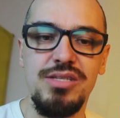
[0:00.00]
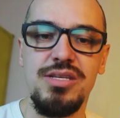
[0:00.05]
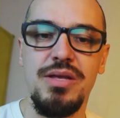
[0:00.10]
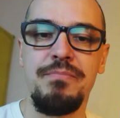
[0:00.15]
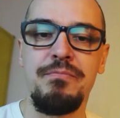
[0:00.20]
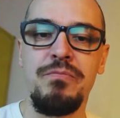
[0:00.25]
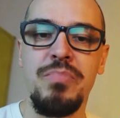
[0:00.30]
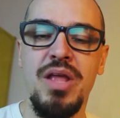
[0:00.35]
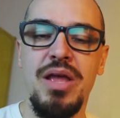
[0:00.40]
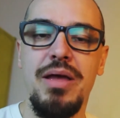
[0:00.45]
es
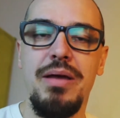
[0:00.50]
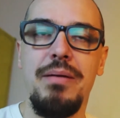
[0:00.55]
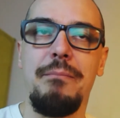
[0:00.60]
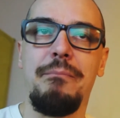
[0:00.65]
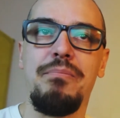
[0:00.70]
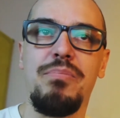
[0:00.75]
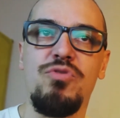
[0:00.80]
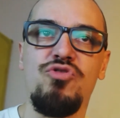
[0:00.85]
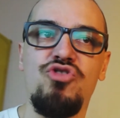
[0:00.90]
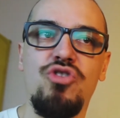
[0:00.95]

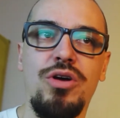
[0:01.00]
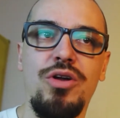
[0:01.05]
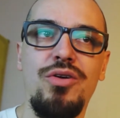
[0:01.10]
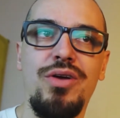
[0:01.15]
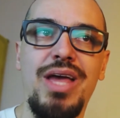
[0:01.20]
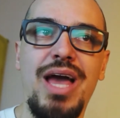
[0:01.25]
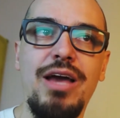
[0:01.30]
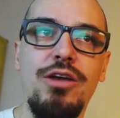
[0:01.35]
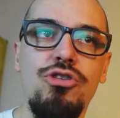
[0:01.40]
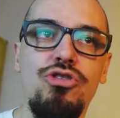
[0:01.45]
yo
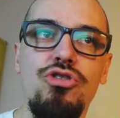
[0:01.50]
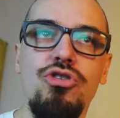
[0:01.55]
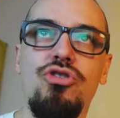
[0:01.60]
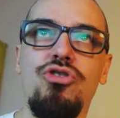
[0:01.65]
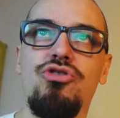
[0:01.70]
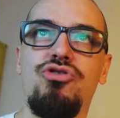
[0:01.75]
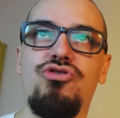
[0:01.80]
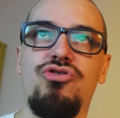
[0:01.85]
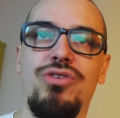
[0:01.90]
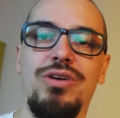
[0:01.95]
creo que hay
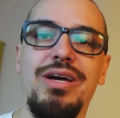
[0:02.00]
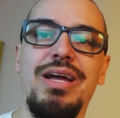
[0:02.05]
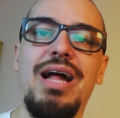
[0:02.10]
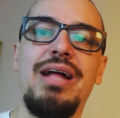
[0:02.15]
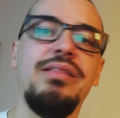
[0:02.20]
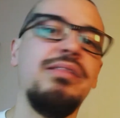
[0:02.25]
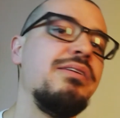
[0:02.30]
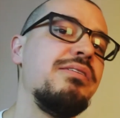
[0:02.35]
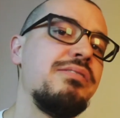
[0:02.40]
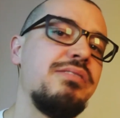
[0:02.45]
dos
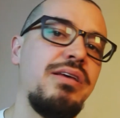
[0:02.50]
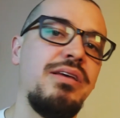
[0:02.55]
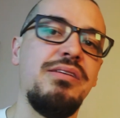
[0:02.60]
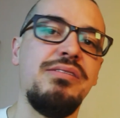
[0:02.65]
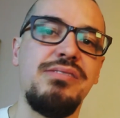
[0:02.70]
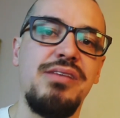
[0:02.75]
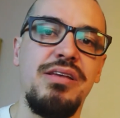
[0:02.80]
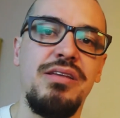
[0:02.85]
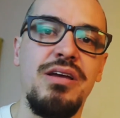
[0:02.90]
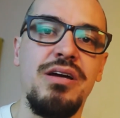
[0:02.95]
grandes
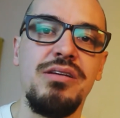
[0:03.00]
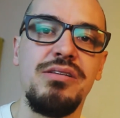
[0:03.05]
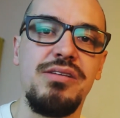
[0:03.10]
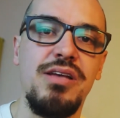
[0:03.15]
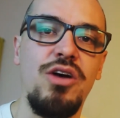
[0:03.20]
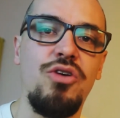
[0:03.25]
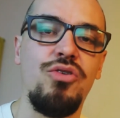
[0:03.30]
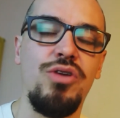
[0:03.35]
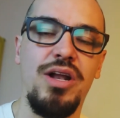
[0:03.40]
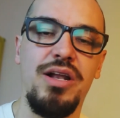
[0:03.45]

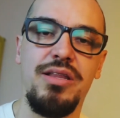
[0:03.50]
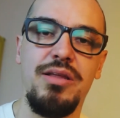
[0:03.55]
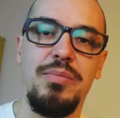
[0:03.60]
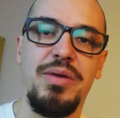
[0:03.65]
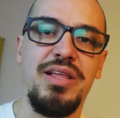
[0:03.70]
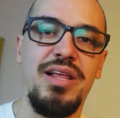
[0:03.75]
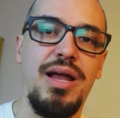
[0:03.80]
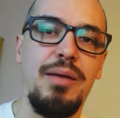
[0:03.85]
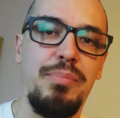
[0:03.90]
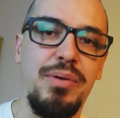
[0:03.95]
enseñanzas con el
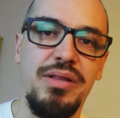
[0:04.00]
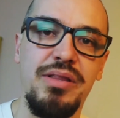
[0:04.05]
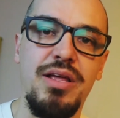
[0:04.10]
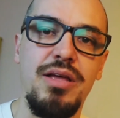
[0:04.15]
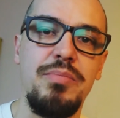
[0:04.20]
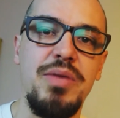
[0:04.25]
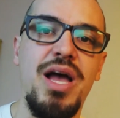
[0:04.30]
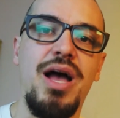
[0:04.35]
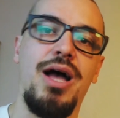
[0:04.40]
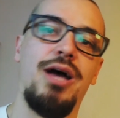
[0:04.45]
tema de la
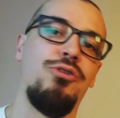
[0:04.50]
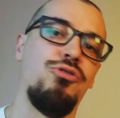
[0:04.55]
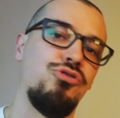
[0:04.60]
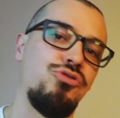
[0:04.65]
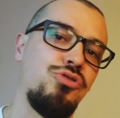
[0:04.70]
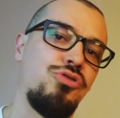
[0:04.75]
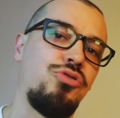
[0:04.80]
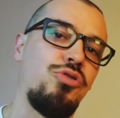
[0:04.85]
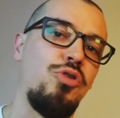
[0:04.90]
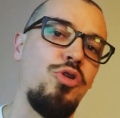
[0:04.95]
pandemia a
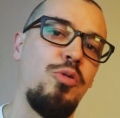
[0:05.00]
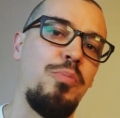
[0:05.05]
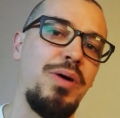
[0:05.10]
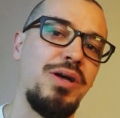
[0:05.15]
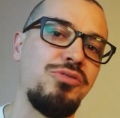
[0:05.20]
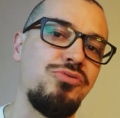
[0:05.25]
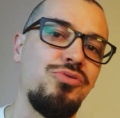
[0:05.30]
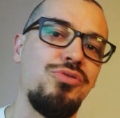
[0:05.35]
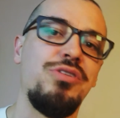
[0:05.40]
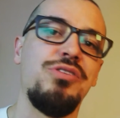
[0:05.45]
nosotros los
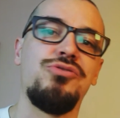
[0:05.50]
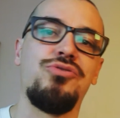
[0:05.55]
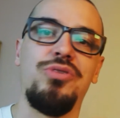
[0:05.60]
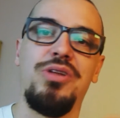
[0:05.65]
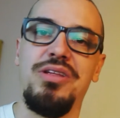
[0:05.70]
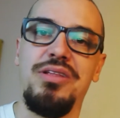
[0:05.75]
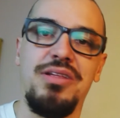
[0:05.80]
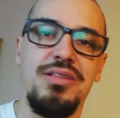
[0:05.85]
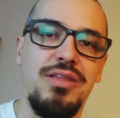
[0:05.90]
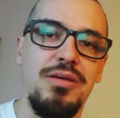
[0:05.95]
pastores
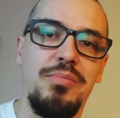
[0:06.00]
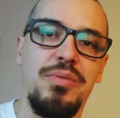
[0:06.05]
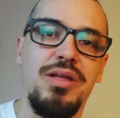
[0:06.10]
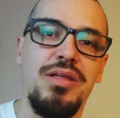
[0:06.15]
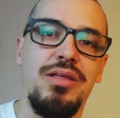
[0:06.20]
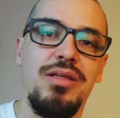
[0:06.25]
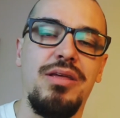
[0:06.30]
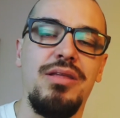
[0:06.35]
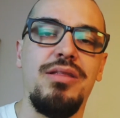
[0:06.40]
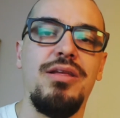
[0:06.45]
con este tema
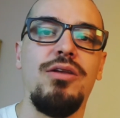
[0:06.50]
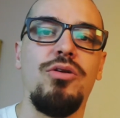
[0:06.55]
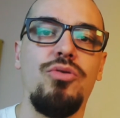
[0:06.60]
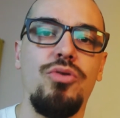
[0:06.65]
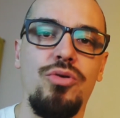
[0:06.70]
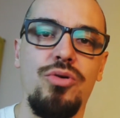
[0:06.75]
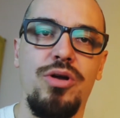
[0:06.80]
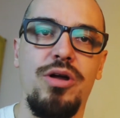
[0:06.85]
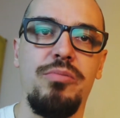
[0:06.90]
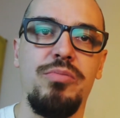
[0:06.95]
del
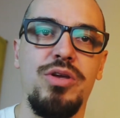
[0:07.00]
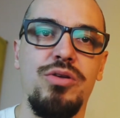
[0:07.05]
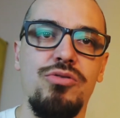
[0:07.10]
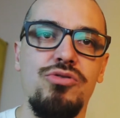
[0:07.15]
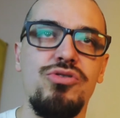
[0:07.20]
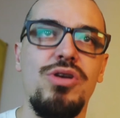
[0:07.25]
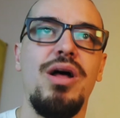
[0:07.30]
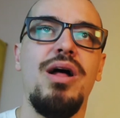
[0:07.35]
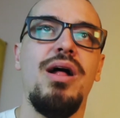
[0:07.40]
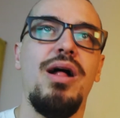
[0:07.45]

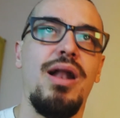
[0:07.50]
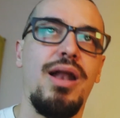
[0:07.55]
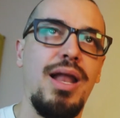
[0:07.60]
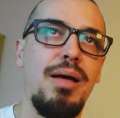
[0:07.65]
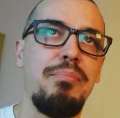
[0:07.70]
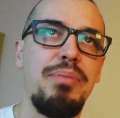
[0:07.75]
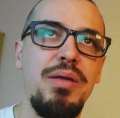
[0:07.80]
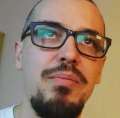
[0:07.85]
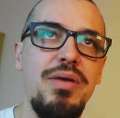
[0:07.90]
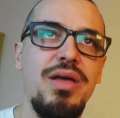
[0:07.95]
coronavirus.
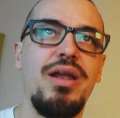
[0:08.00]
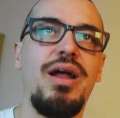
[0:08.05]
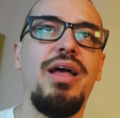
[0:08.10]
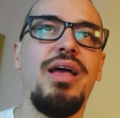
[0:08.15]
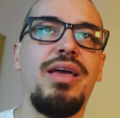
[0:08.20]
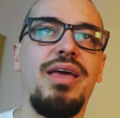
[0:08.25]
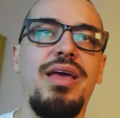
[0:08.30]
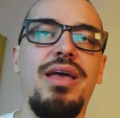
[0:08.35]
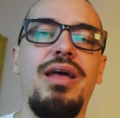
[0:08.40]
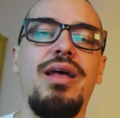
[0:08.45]
La primera
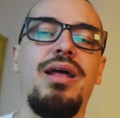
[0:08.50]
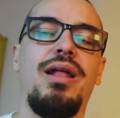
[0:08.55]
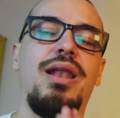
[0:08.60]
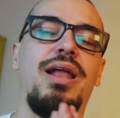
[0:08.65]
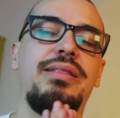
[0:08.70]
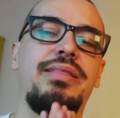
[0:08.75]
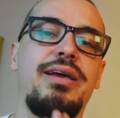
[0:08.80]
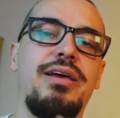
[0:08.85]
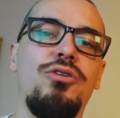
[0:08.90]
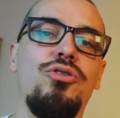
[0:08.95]
es que
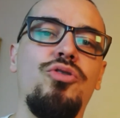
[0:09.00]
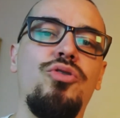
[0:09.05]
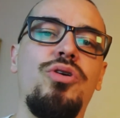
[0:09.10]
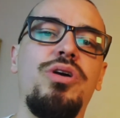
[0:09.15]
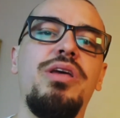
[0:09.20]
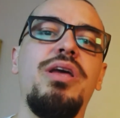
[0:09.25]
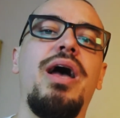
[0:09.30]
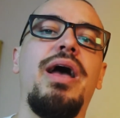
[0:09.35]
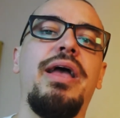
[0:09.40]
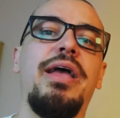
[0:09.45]
la
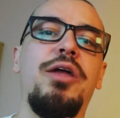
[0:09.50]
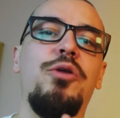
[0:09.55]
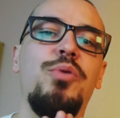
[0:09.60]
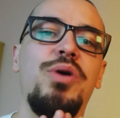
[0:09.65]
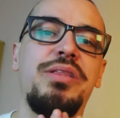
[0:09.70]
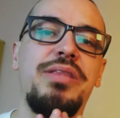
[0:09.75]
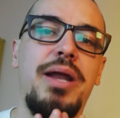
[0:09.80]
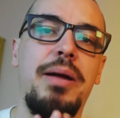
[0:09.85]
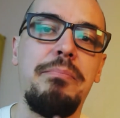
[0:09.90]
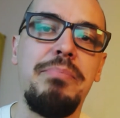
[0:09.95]
tecnología es
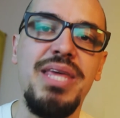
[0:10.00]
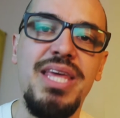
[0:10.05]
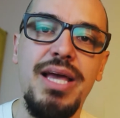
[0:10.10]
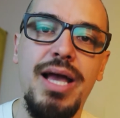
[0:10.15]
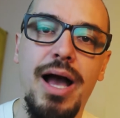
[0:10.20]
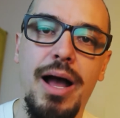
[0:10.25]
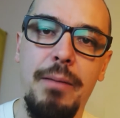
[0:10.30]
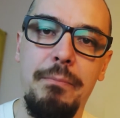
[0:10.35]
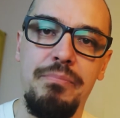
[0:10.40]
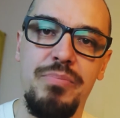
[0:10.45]
nuestra
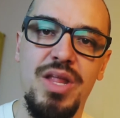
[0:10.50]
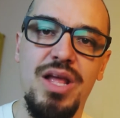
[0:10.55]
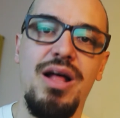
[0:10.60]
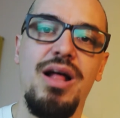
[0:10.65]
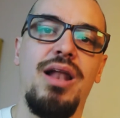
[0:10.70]
amiga.